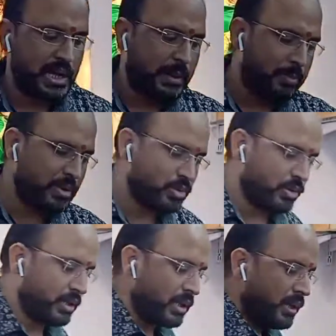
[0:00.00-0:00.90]
चार पीस
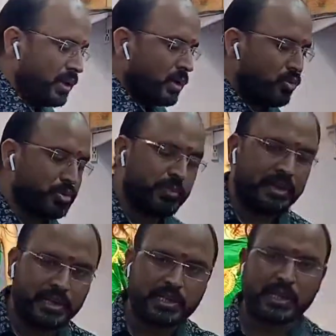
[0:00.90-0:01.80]
होते हैं उसमें
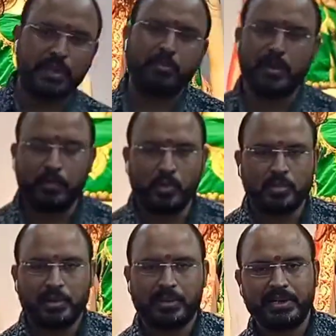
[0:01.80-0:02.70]
डिजाइन है भरपूर
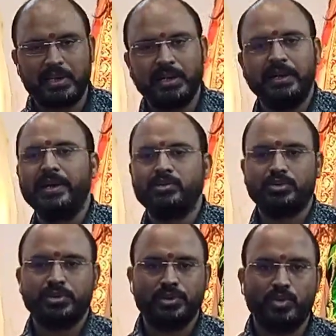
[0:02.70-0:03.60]
मेरे पास यानी डेढ़
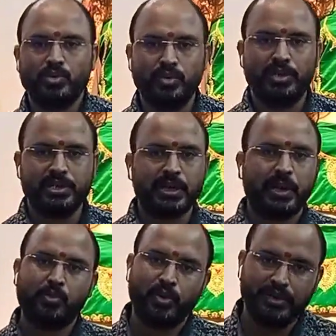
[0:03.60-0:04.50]
सौ से दो सौ डिजाइन
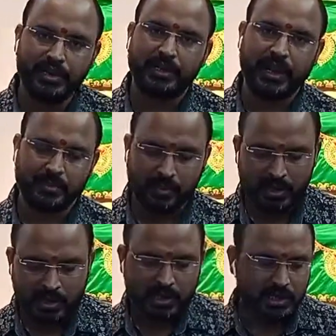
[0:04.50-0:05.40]
आपको एनी टाइम
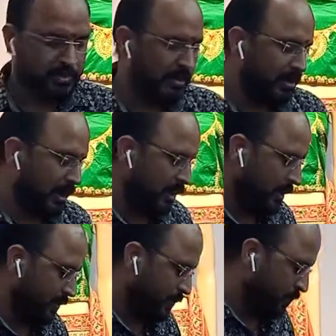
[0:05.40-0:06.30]
इसमें मिलेगी